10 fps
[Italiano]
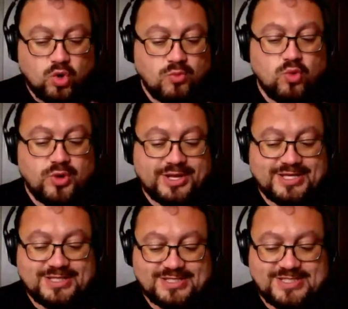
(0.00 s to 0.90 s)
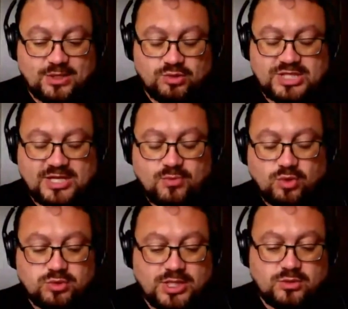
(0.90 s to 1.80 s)
o comunque che, che si
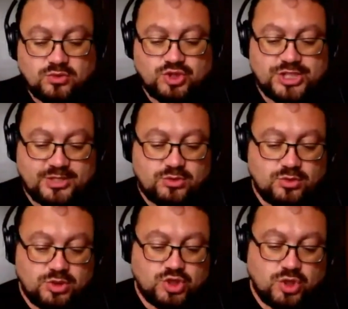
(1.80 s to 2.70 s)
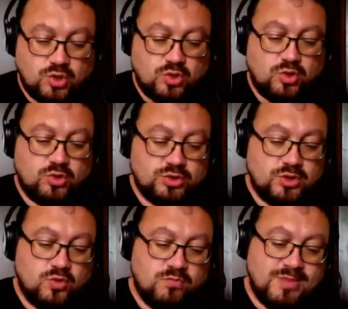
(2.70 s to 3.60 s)
allontani molto dal concetto di gioco
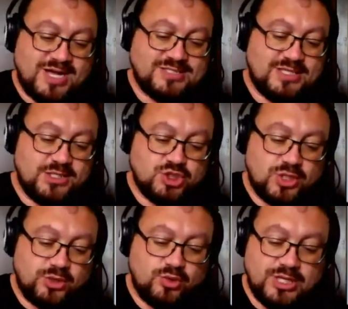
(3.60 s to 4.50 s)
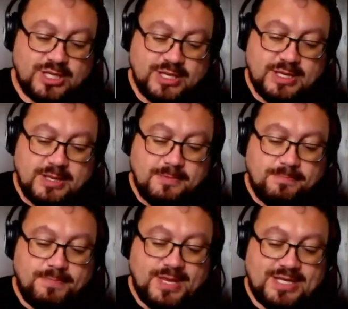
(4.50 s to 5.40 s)
con un master dei giocatori,
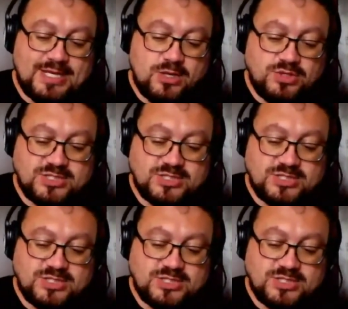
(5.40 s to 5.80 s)
perché noi siamo